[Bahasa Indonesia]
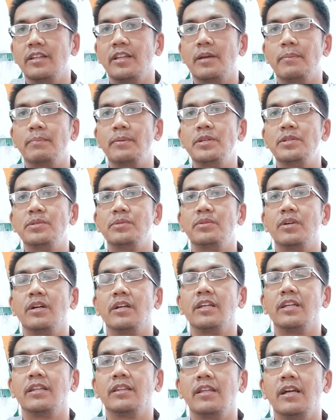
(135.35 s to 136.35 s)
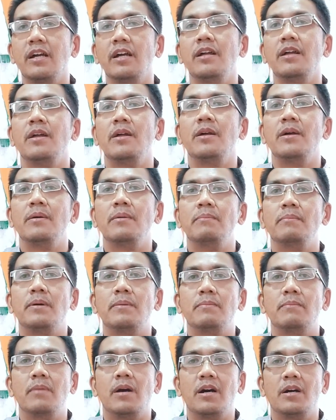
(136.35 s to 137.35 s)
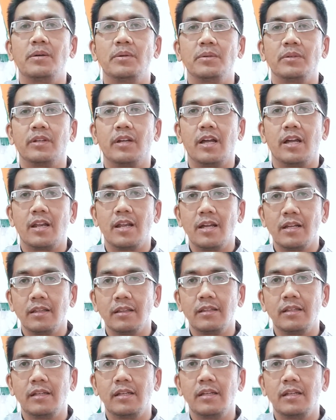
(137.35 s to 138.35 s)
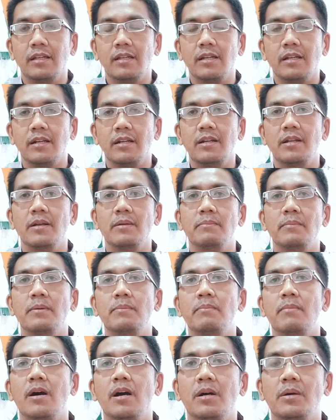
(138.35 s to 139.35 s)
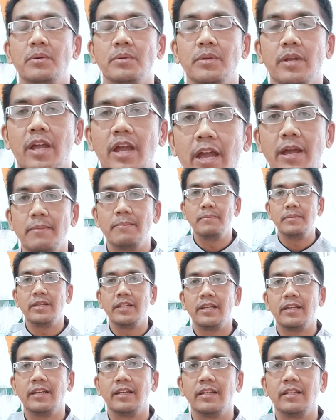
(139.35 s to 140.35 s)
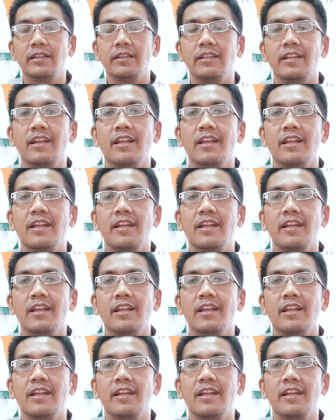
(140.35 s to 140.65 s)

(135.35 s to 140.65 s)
tapi juga kita membangun karakter, membangun habit,